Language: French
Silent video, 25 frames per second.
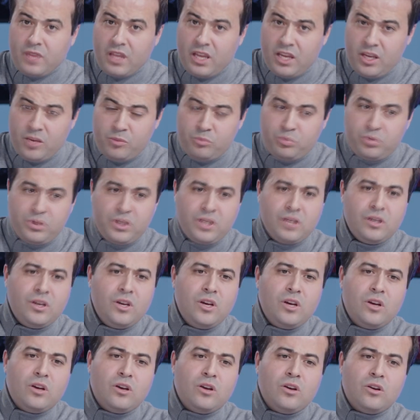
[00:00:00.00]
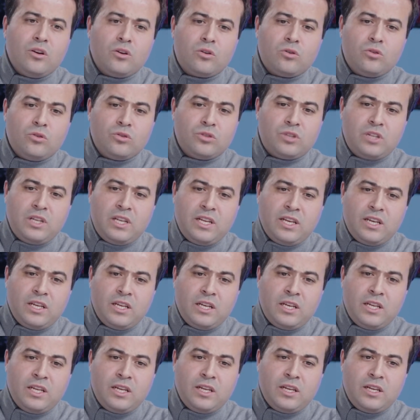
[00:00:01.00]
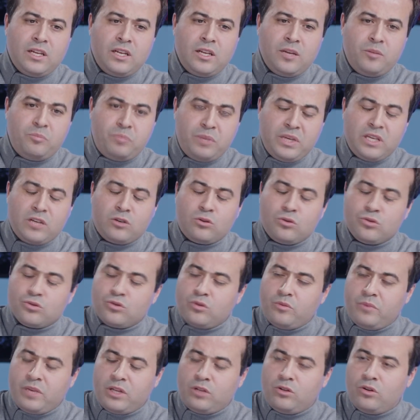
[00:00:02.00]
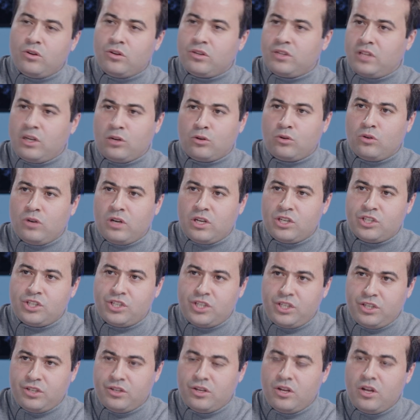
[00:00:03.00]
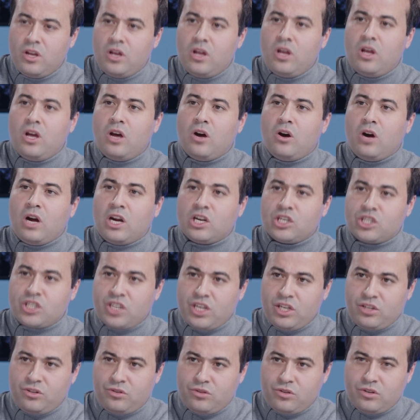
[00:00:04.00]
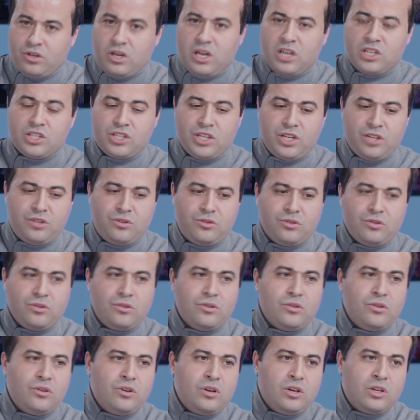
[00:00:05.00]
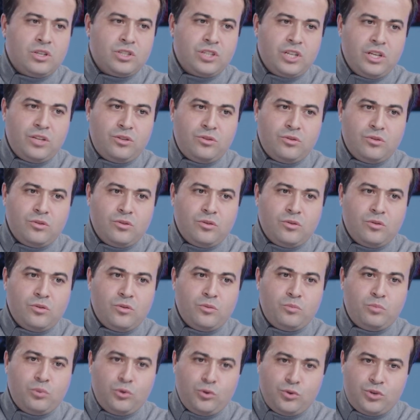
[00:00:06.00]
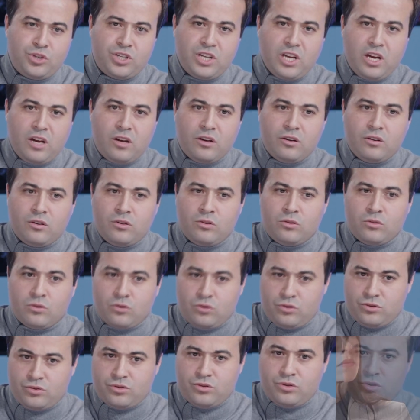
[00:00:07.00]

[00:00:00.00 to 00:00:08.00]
Et puis, quand les, les, pays consommateurs tels que la Chine achètent, achètent, achètent plus cher en cause de